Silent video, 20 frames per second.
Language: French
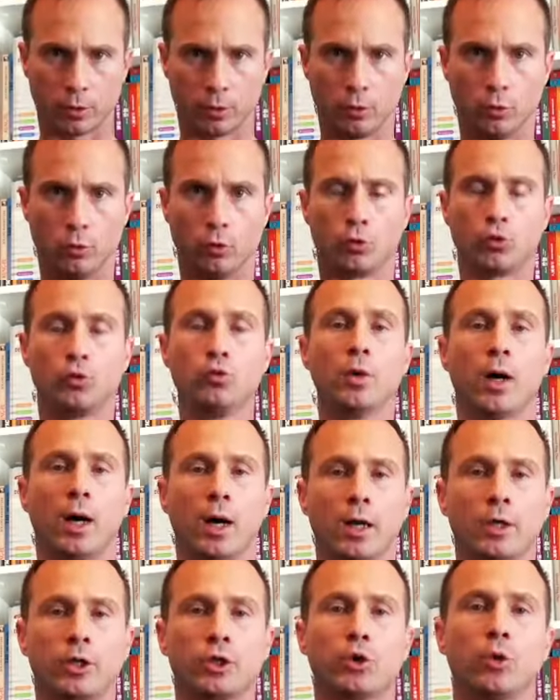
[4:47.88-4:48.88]
Le
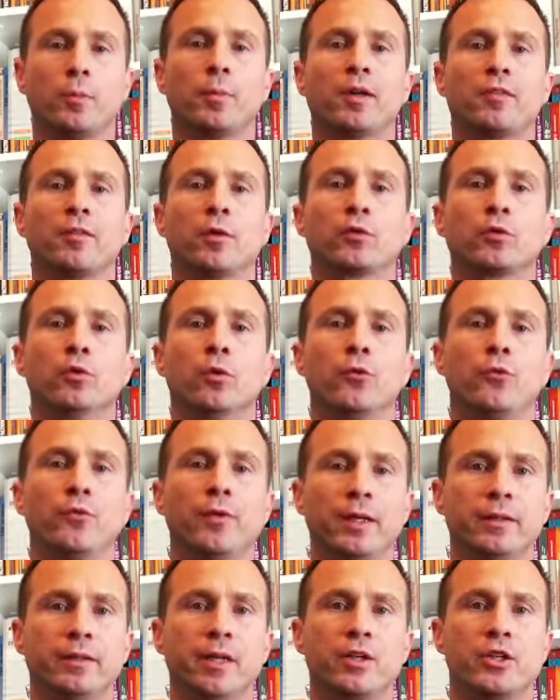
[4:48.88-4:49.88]
courage représente le
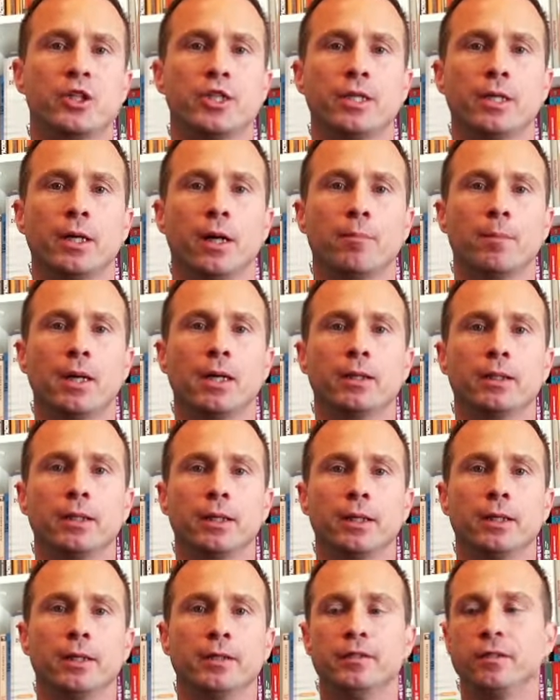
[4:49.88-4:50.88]
fait d'agir
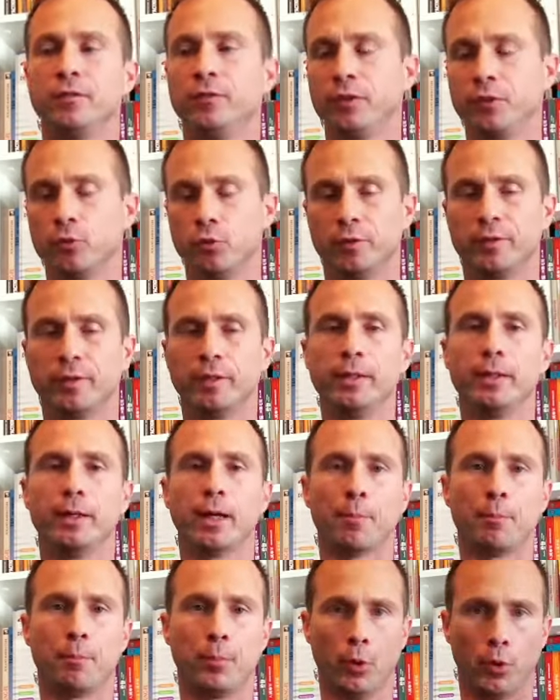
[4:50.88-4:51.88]
malgré les difficultés et
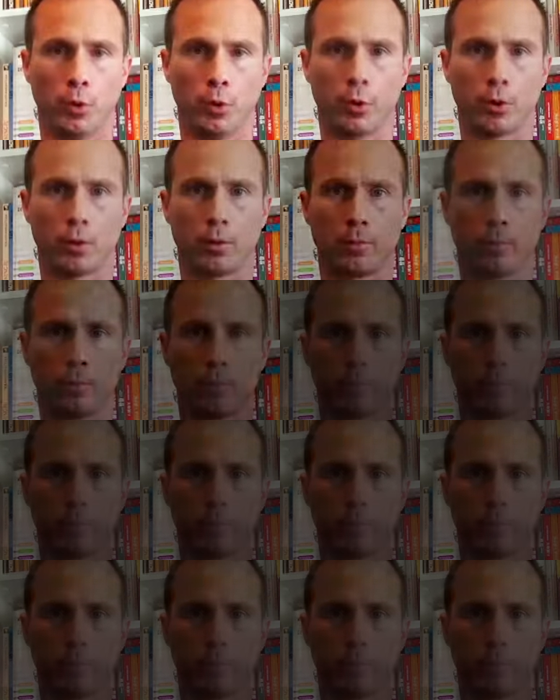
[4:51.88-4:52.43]
la peur.